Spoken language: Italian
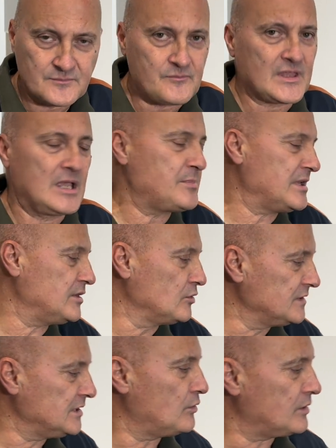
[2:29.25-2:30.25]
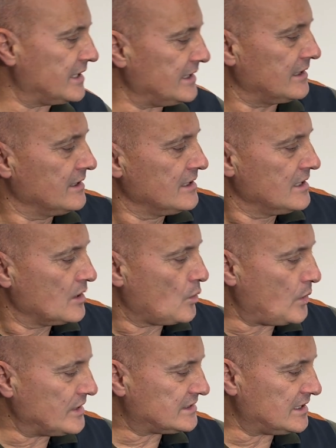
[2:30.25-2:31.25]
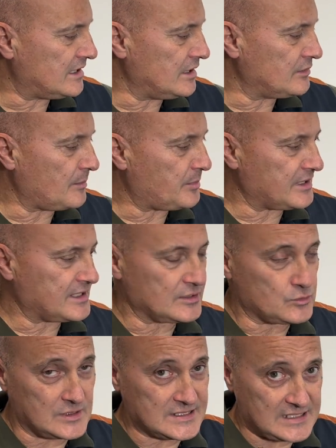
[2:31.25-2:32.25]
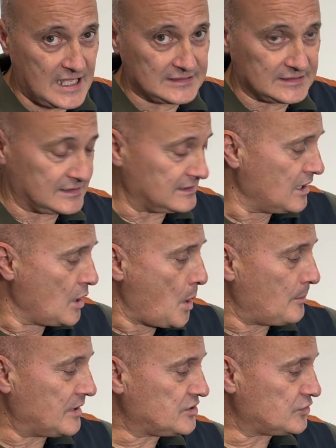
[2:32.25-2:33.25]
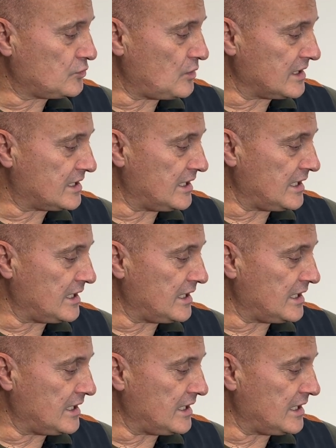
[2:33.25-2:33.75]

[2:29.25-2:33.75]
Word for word: Ebbene io vi dico che questa è un'apparecchiatura standard, ma ci sono anche